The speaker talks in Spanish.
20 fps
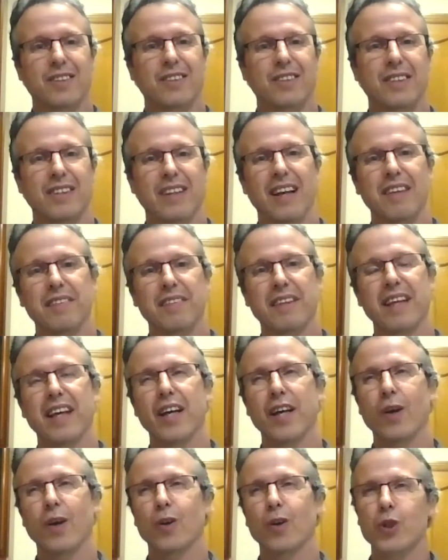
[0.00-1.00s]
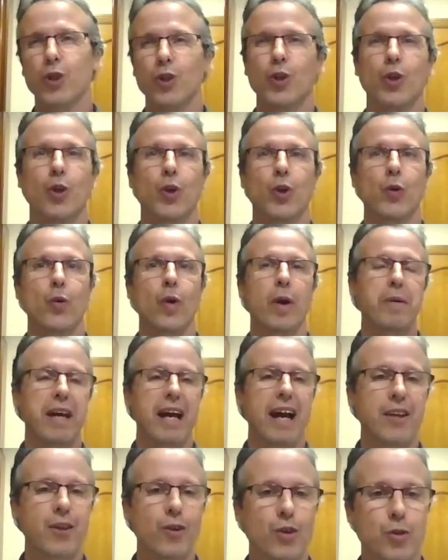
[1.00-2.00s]
Y hace ocho o nueve
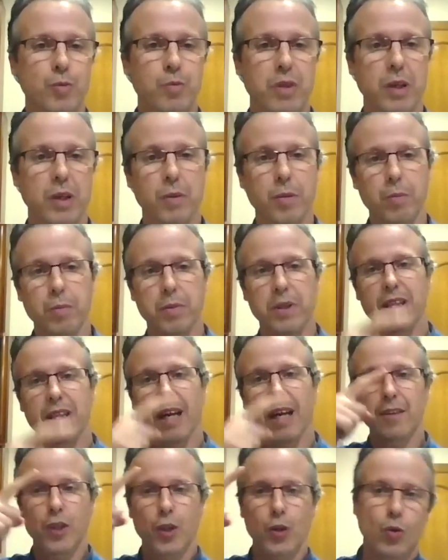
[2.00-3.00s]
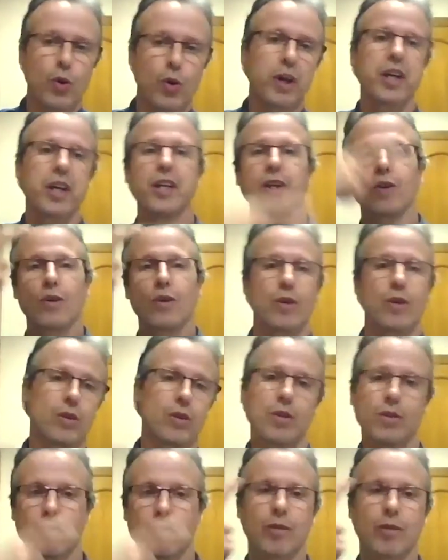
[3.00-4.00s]
años mi vida dio un
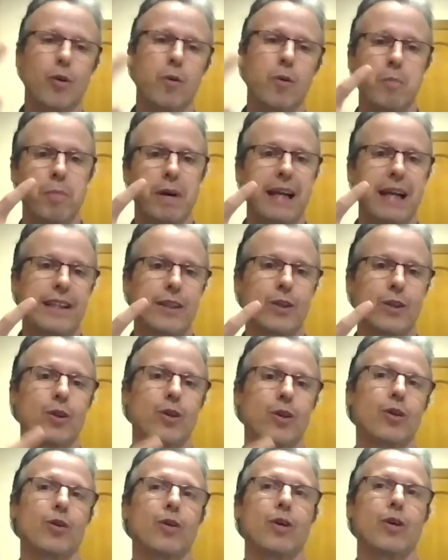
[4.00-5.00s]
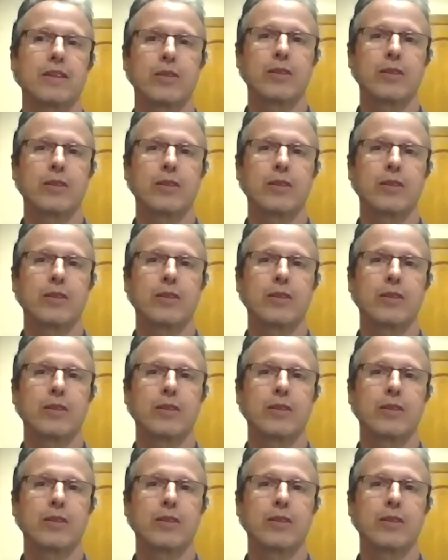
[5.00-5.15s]
giro completo,